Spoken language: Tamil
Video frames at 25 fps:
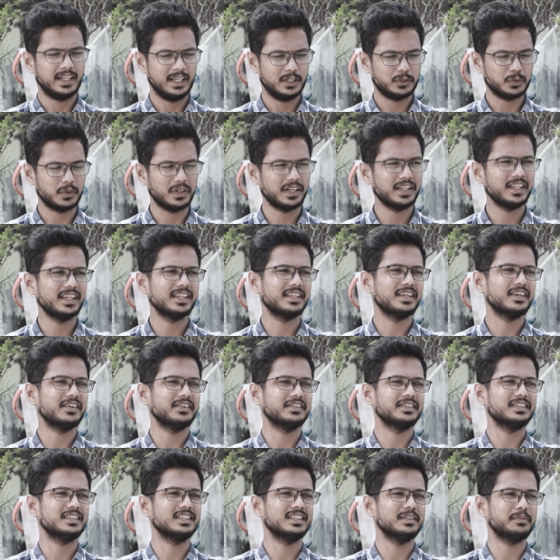நீங்க சொல்றதேதான் தான்
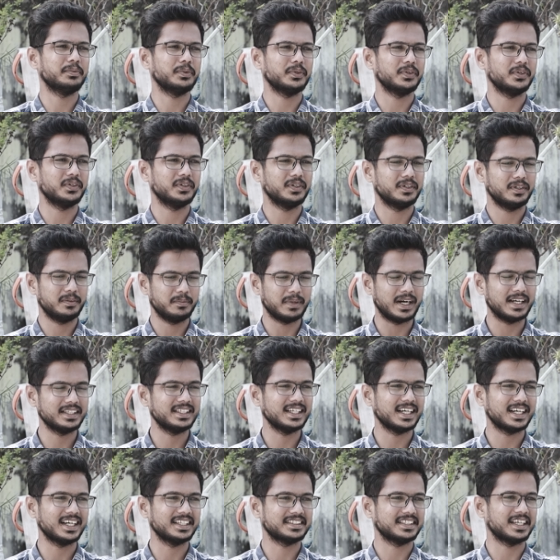வந்து இப்போ
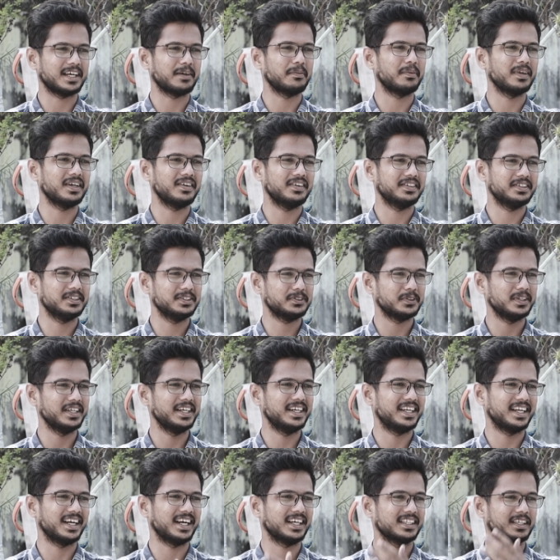பாஜக சார்பில் வந்து
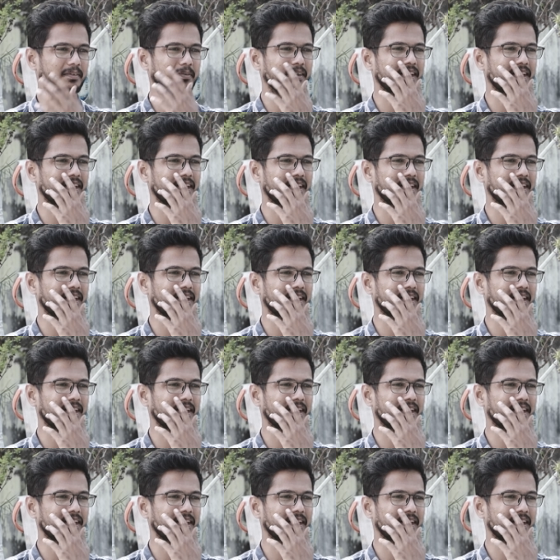சொல்லிட்டு இருக்காங்க